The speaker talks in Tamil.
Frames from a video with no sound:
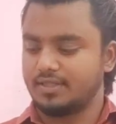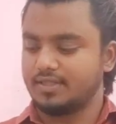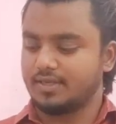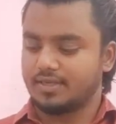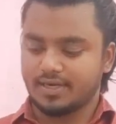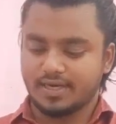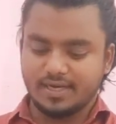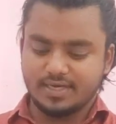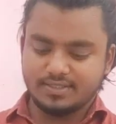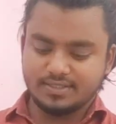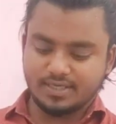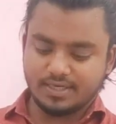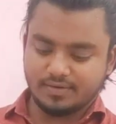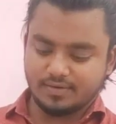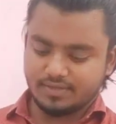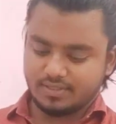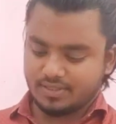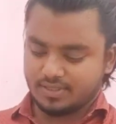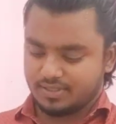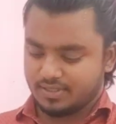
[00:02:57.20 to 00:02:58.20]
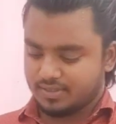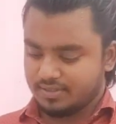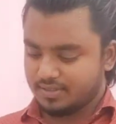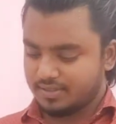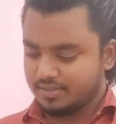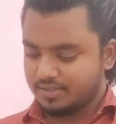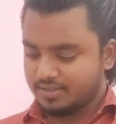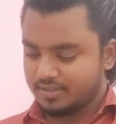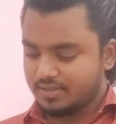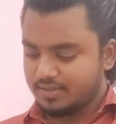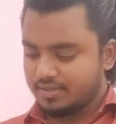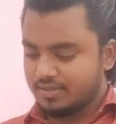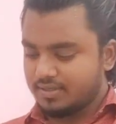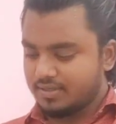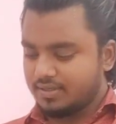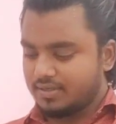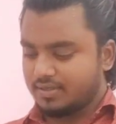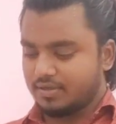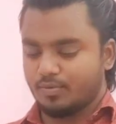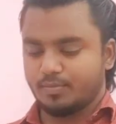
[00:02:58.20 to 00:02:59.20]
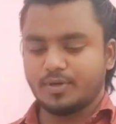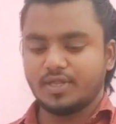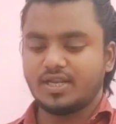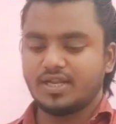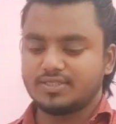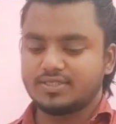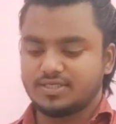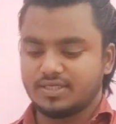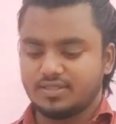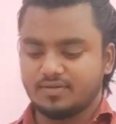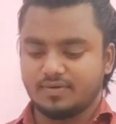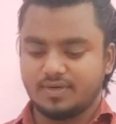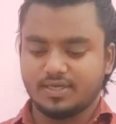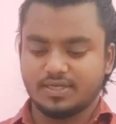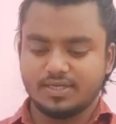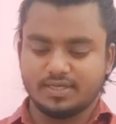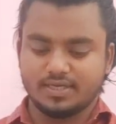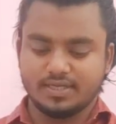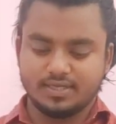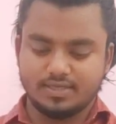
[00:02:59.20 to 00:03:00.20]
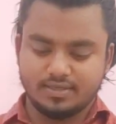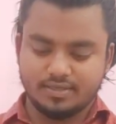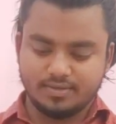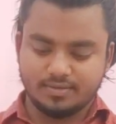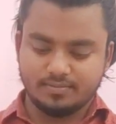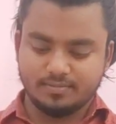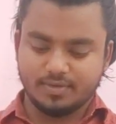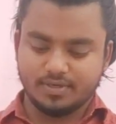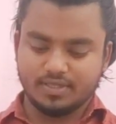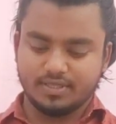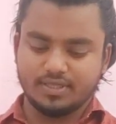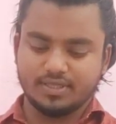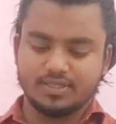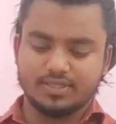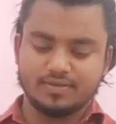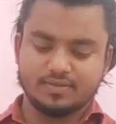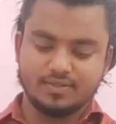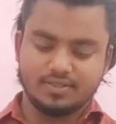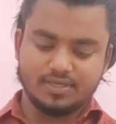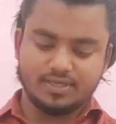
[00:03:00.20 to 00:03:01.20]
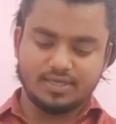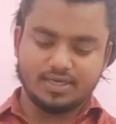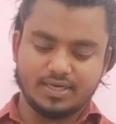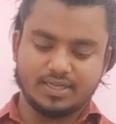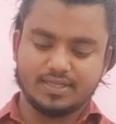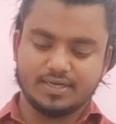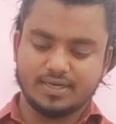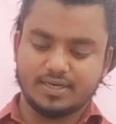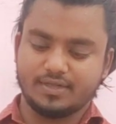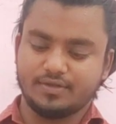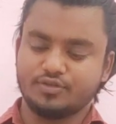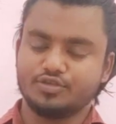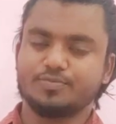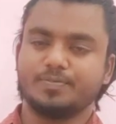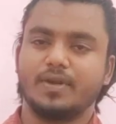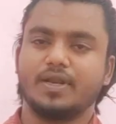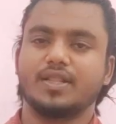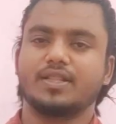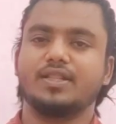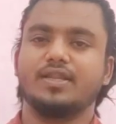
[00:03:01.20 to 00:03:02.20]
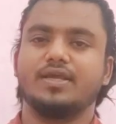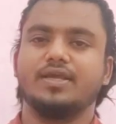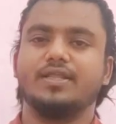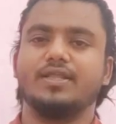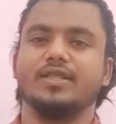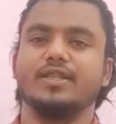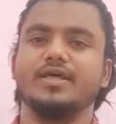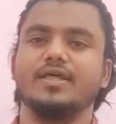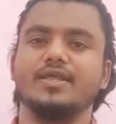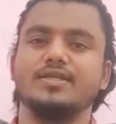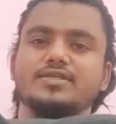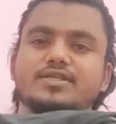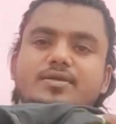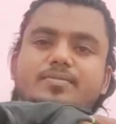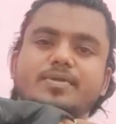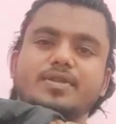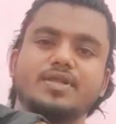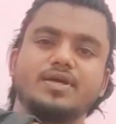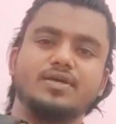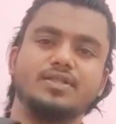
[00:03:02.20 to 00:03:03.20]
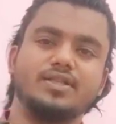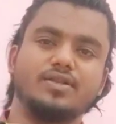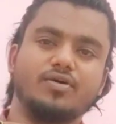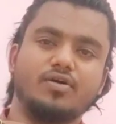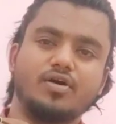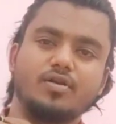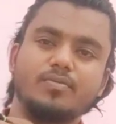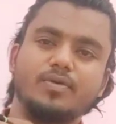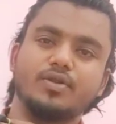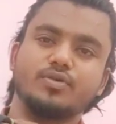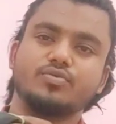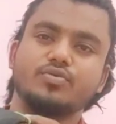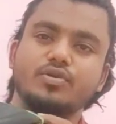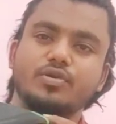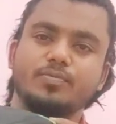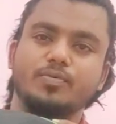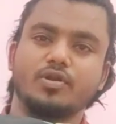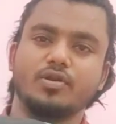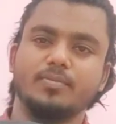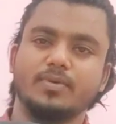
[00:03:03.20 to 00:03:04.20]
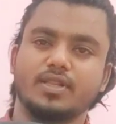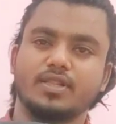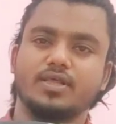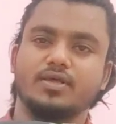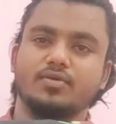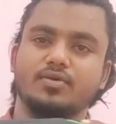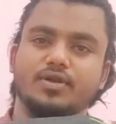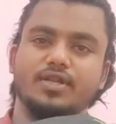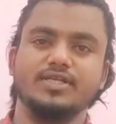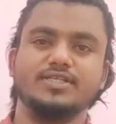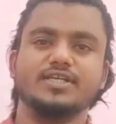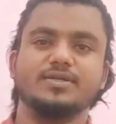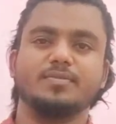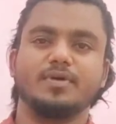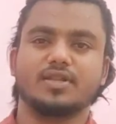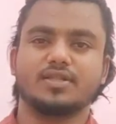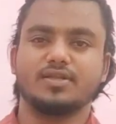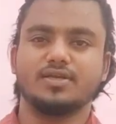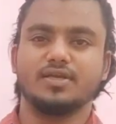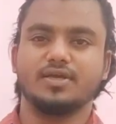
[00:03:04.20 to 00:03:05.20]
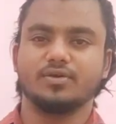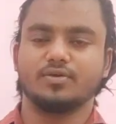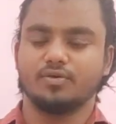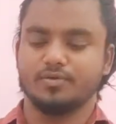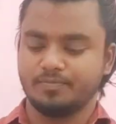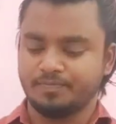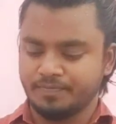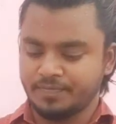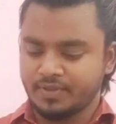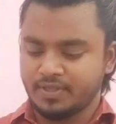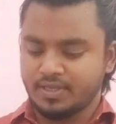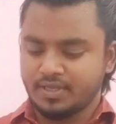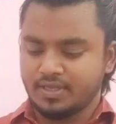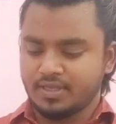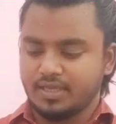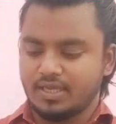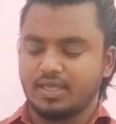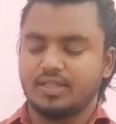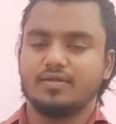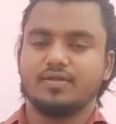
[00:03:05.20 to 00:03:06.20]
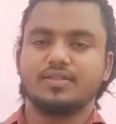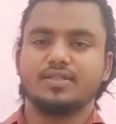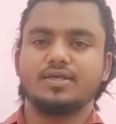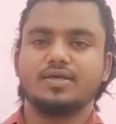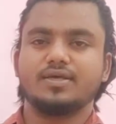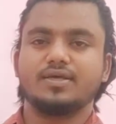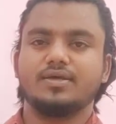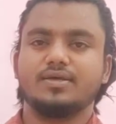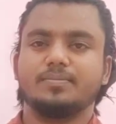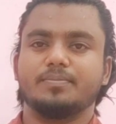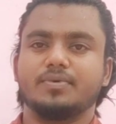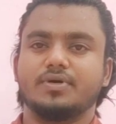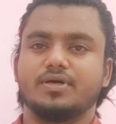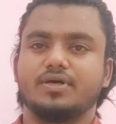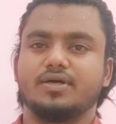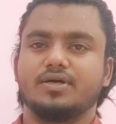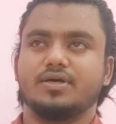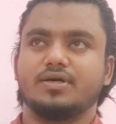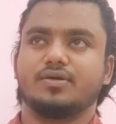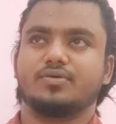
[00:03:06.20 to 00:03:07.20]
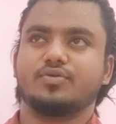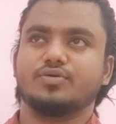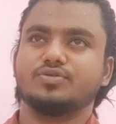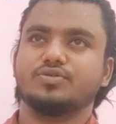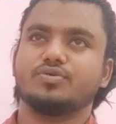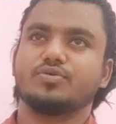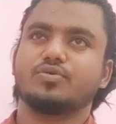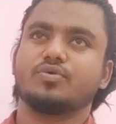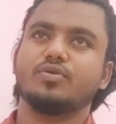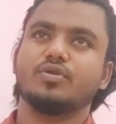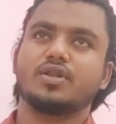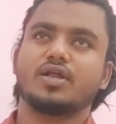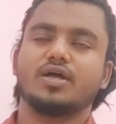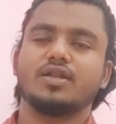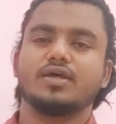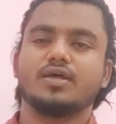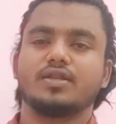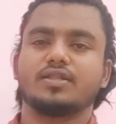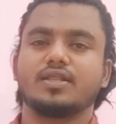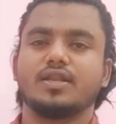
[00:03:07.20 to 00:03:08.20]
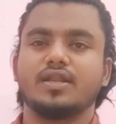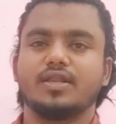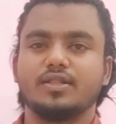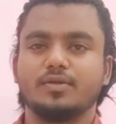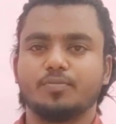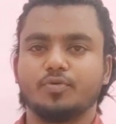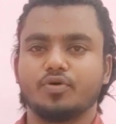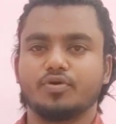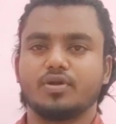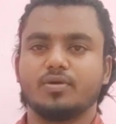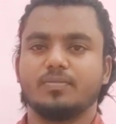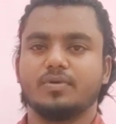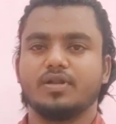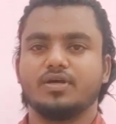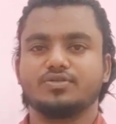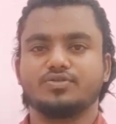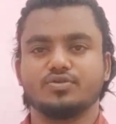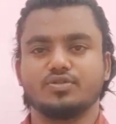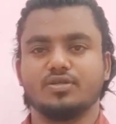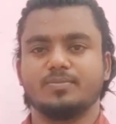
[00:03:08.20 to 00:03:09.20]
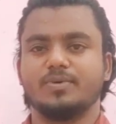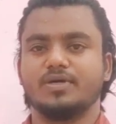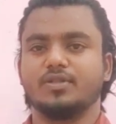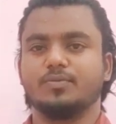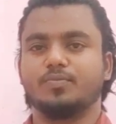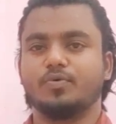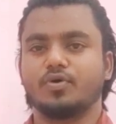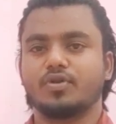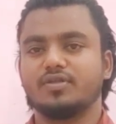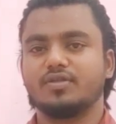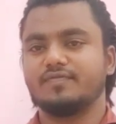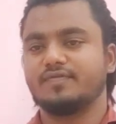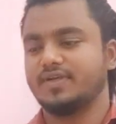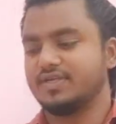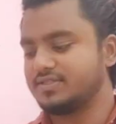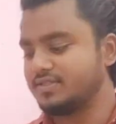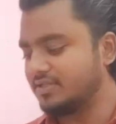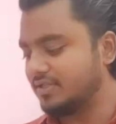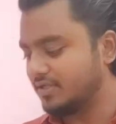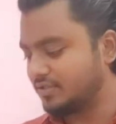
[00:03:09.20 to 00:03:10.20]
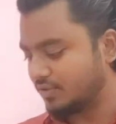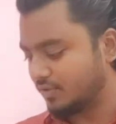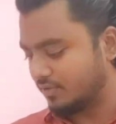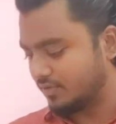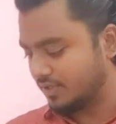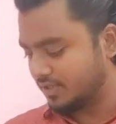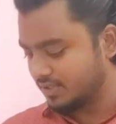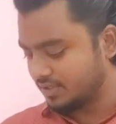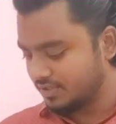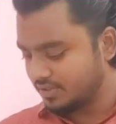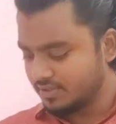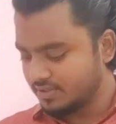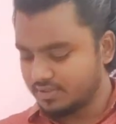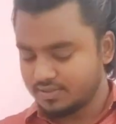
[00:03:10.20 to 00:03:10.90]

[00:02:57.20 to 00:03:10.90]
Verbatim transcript: இந்த ரைடிங் ஜாக்கெட் வந்து நான் ரொம்ப நாள் ஆச்சு இது வாங்கிட்டு பட் வந்து இது வந்து அடிக்கடி நான் யூஸ் பண்ணுறது இல்லை இது என்ன ரீசன் அப்படின்னா இது நார்மல் ஒரு துணி போகிற மாதிரி தான் ஒரு டிஷர்ட் மாதிரி தான் இருக்கும் இதை வந்து கொஞ்சம் குளிரான இடத்துல இது போட்டோம் அப்படின்னா சுத்தமாக இது போகிறது வேஸ்ட்டு தான் சொல்லுவேன்